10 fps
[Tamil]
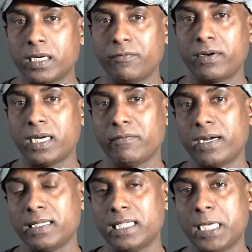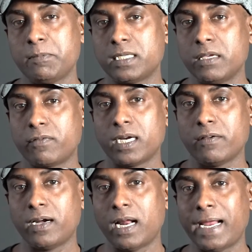டிஃப்ரெண்ட் டிஃப்ரெண்ட் தீம்ஸ்
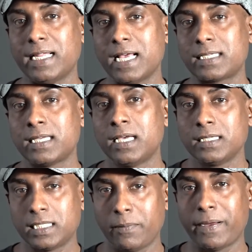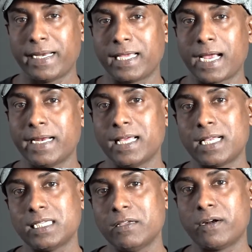டிஃப்ரெண்ட் டிஃப்ரெண்ட் ஐடியாஸ் சினிமேட்டிக்
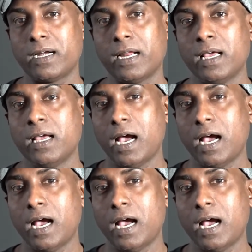ஐடியாஸ் டிஃப்ரெண்ட்